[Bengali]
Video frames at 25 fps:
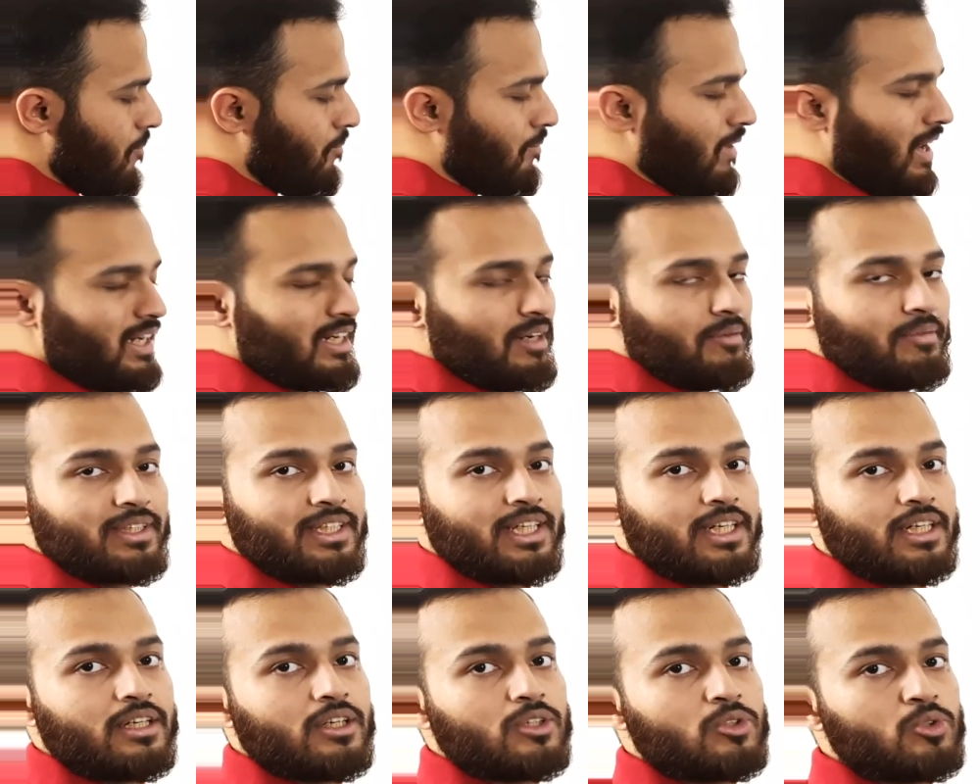বাট
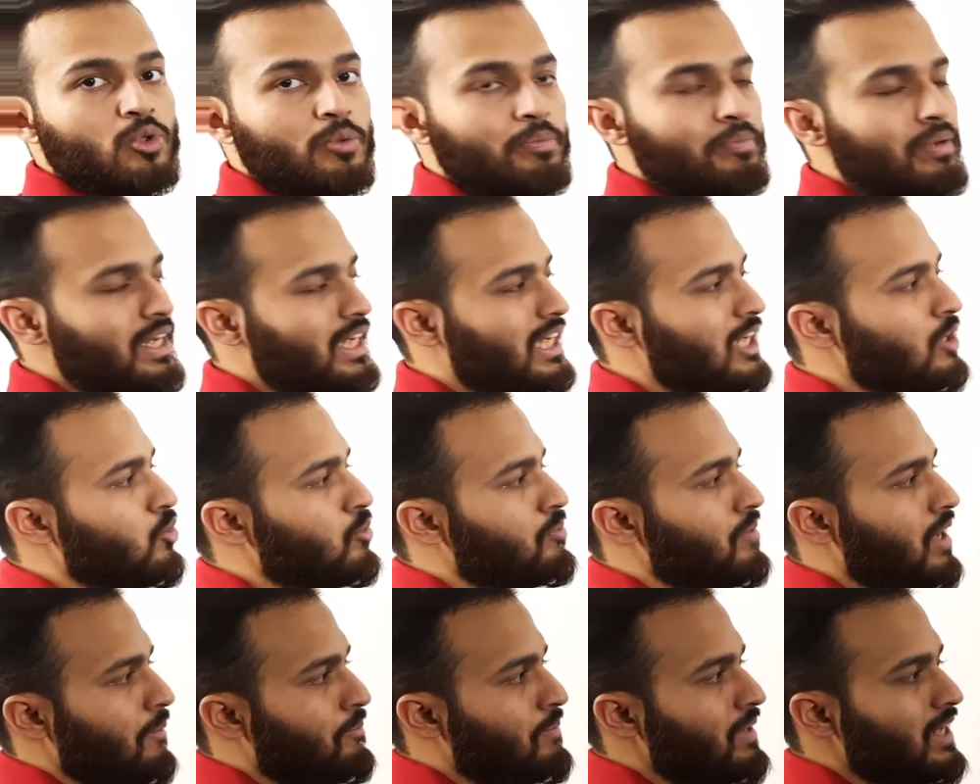আমাদের টু পি কিউ
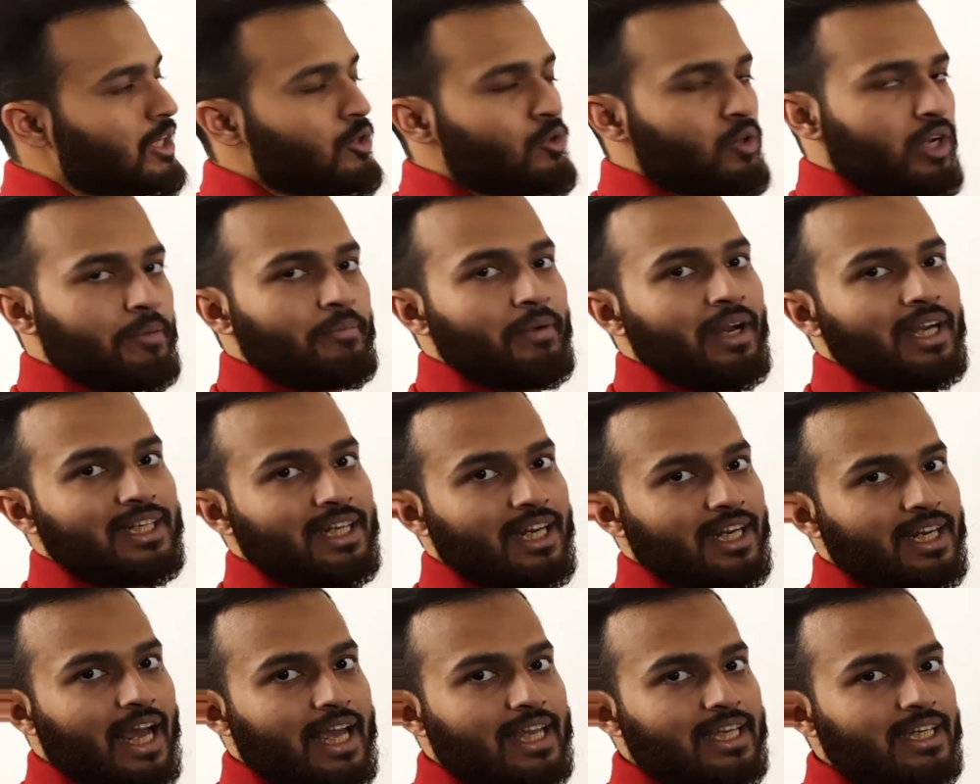বা পি কিউয়ের
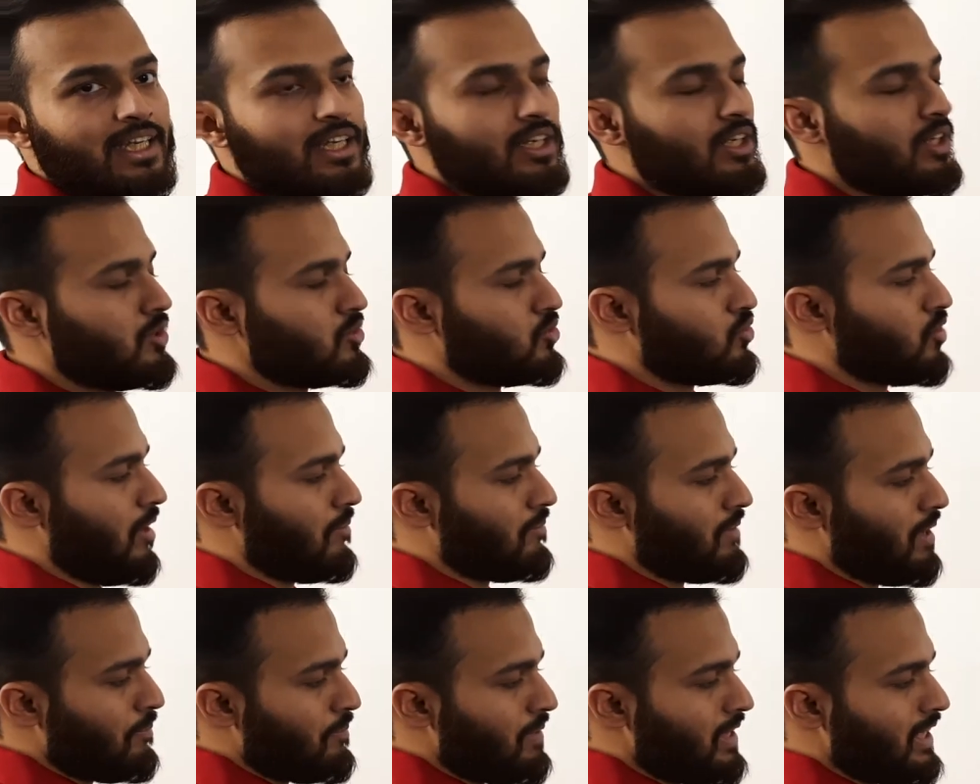মানটা নাই সো
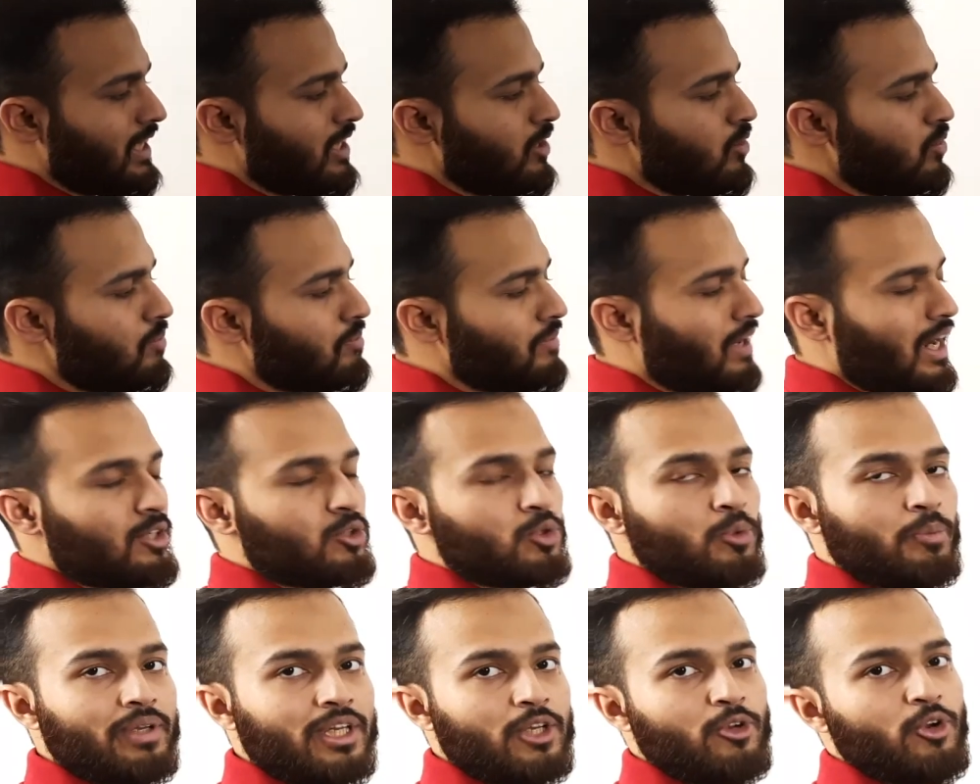আমরা পি কিউ বা
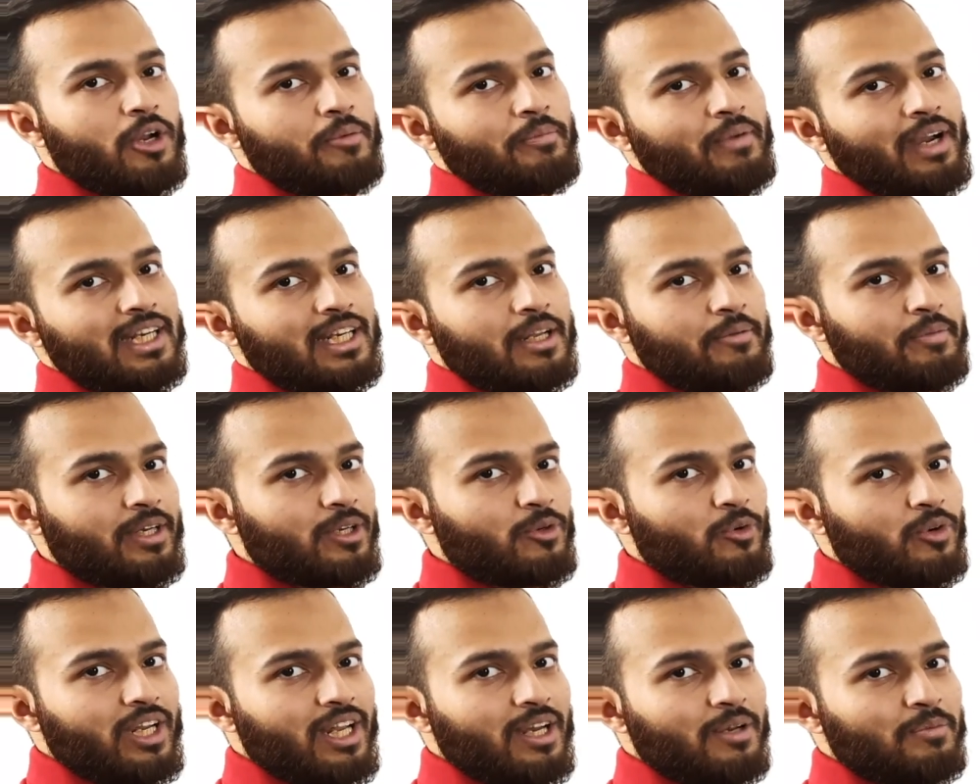টু পি কিউয়ের মানটা বের
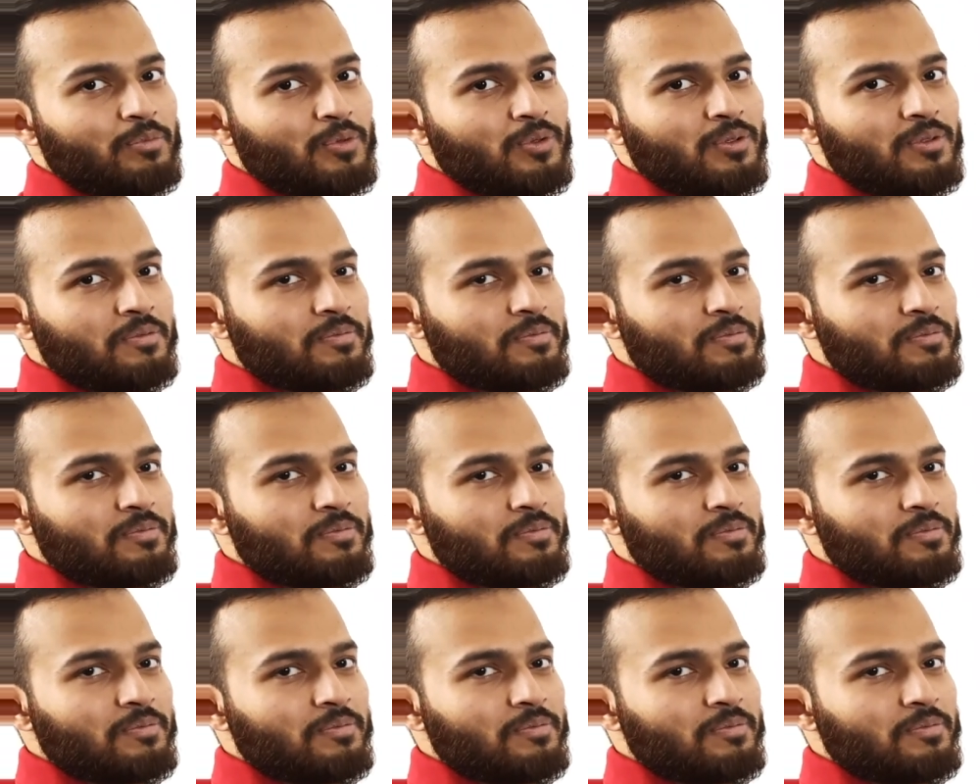করে আনবো